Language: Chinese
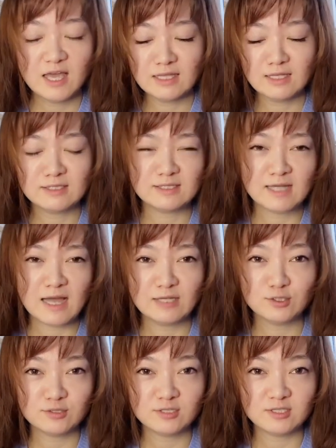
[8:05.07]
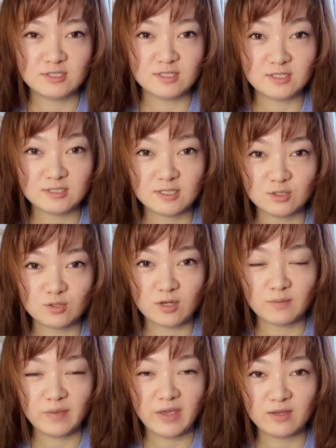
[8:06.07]
但其实它就是一个正
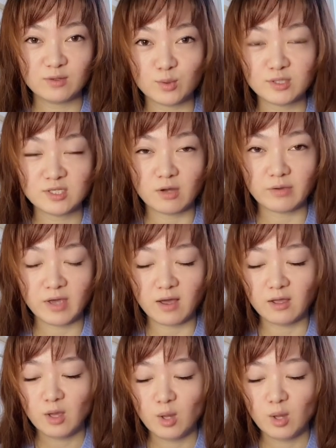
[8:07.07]
装配很多小样。